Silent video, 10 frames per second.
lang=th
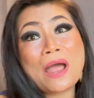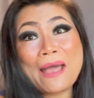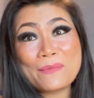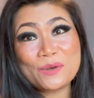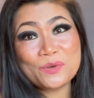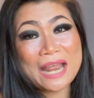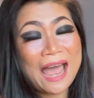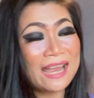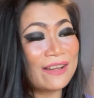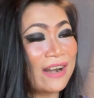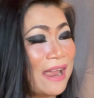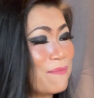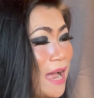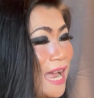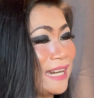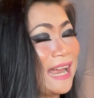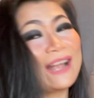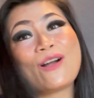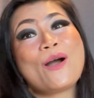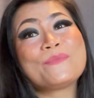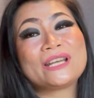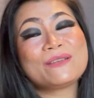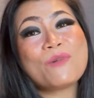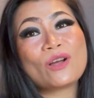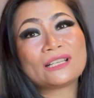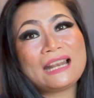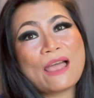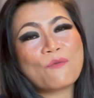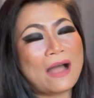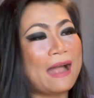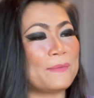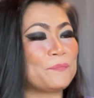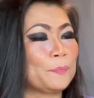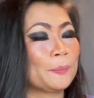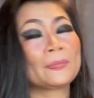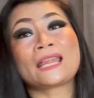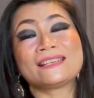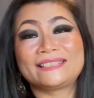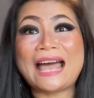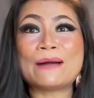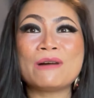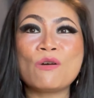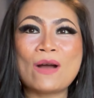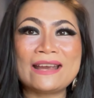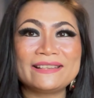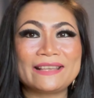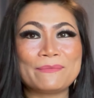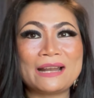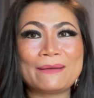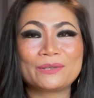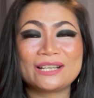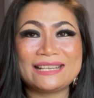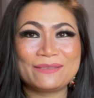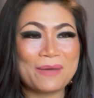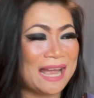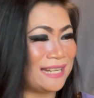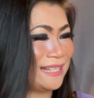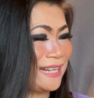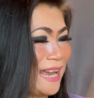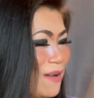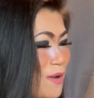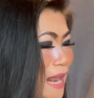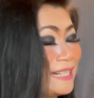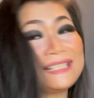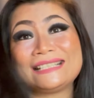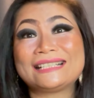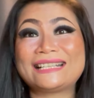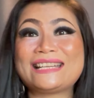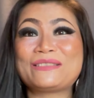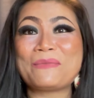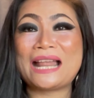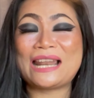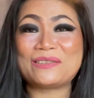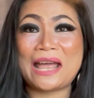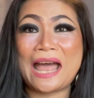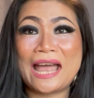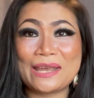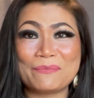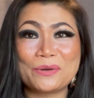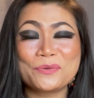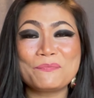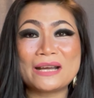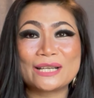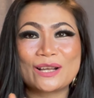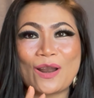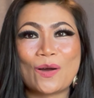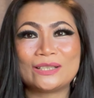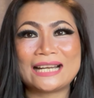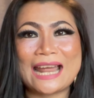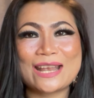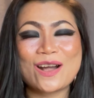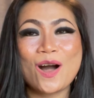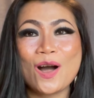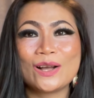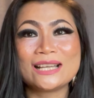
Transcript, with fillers: นว่าแม่นุชได้อะไรมานะคะก็เหมือนที่บอกนั่นแหละว่าสั่งมาไว้สำหรับคริสต์มาสนะคะเวลาถึงคริสต์มาสแล้วถ้าเห็นเมนุษย์เปิดกล่องหรืออะไรก็